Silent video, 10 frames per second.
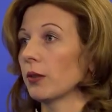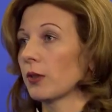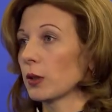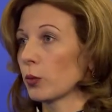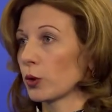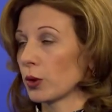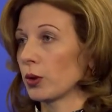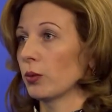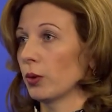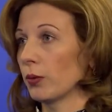
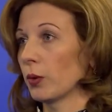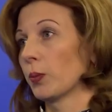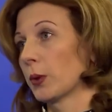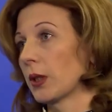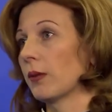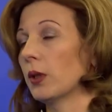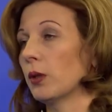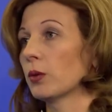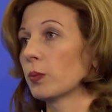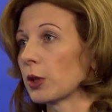возможности у него по
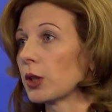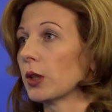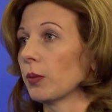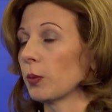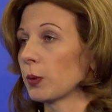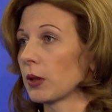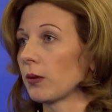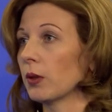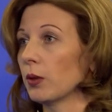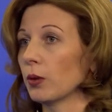сравнению с машинами, по
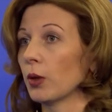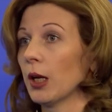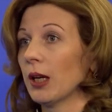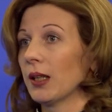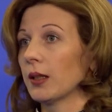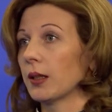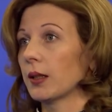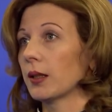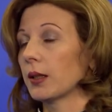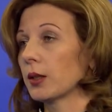сравнению
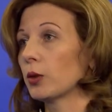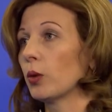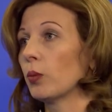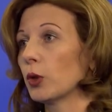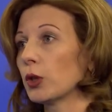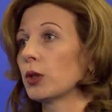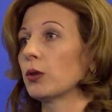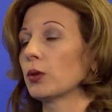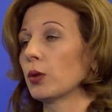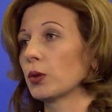э, с той
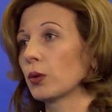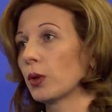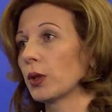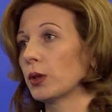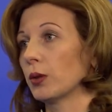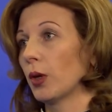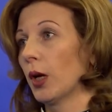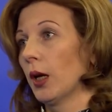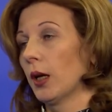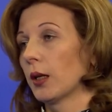мощностью, с той скоростью,
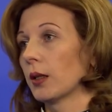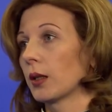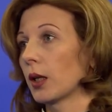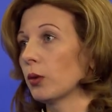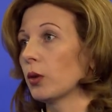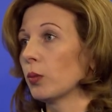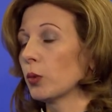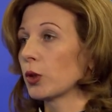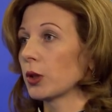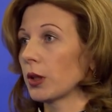э, которую
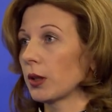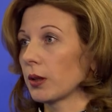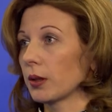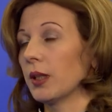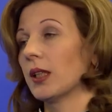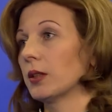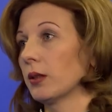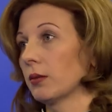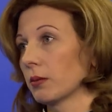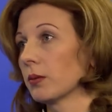может дать
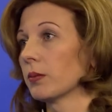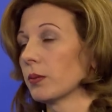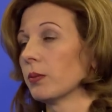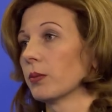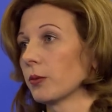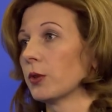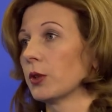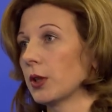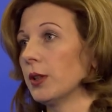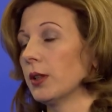
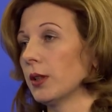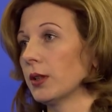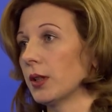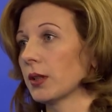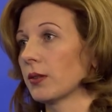вычислительные средства.